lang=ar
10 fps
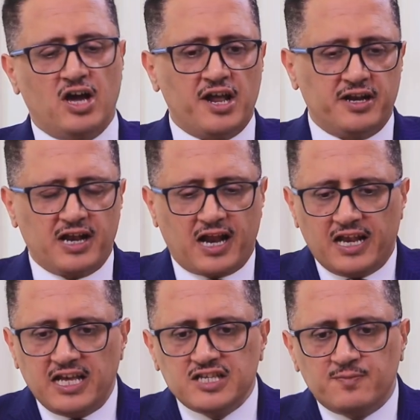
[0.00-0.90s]
يقارن لك
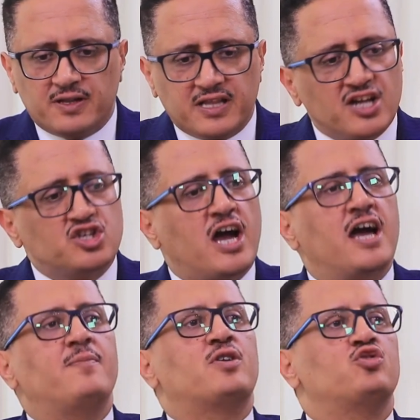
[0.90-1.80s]
الاسم بالتهجئة
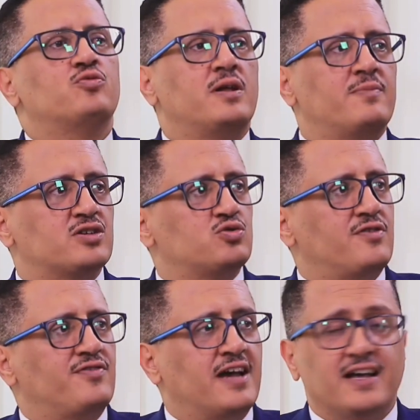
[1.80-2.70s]
آه، المكتوبة
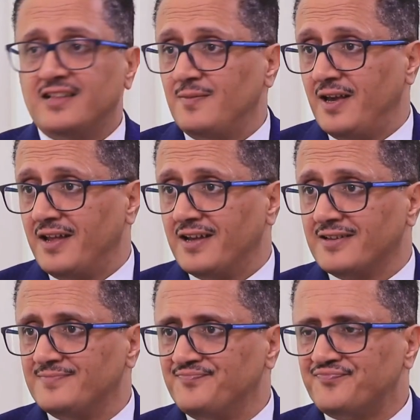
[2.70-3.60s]
المخزونة في قاعدة
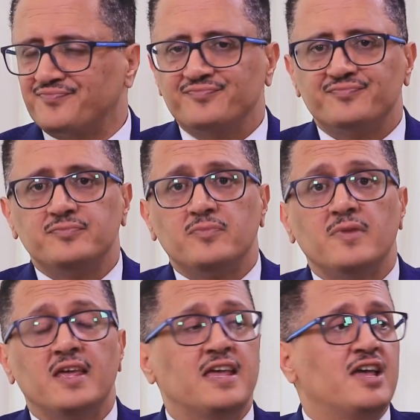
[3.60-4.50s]
البيانات
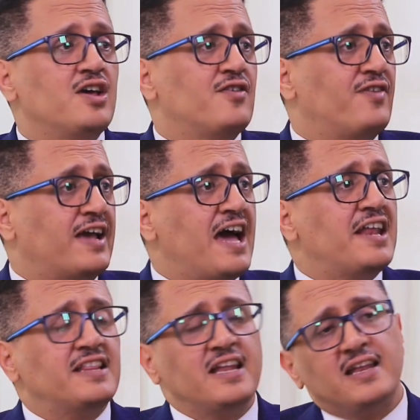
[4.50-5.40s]

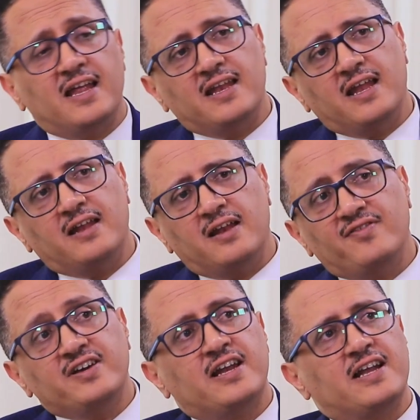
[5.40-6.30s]
فكانت
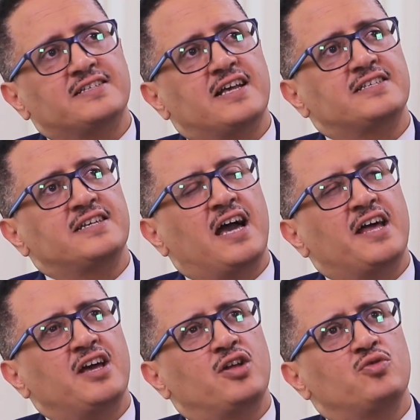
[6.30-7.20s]
الفكرة الأساسية
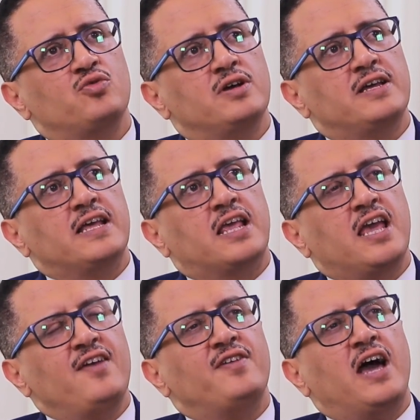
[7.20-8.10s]
هنا أنه
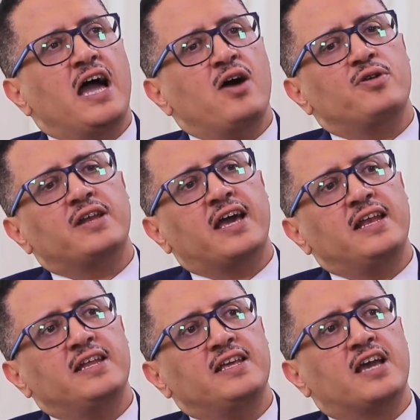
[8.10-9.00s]
كيف نحاول
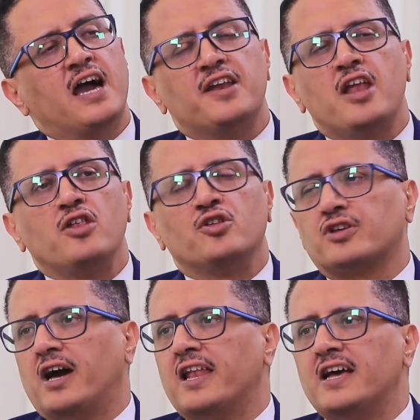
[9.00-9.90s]
نخليه يقارن
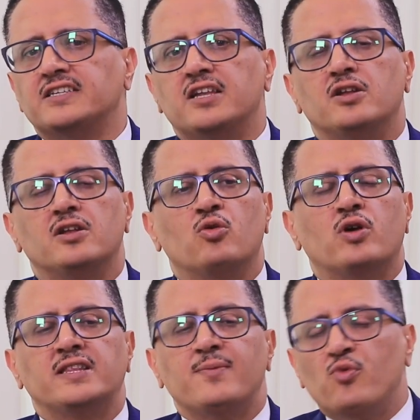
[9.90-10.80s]
النطق على عشان لو
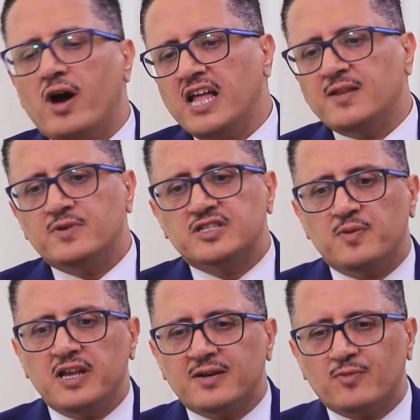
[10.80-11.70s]
كتبوا واحد
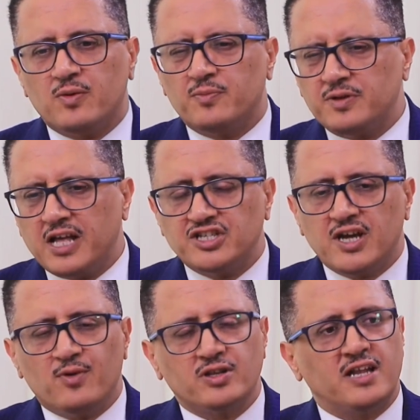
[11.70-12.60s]
بسبلنج
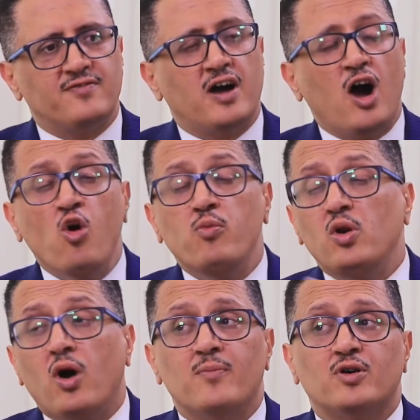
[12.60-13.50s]
بتهجئه مختلفه او
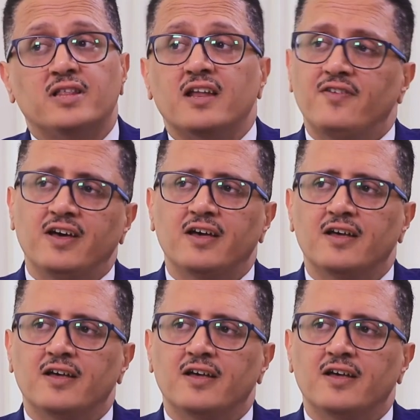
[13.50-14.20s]
بلغه مختلفه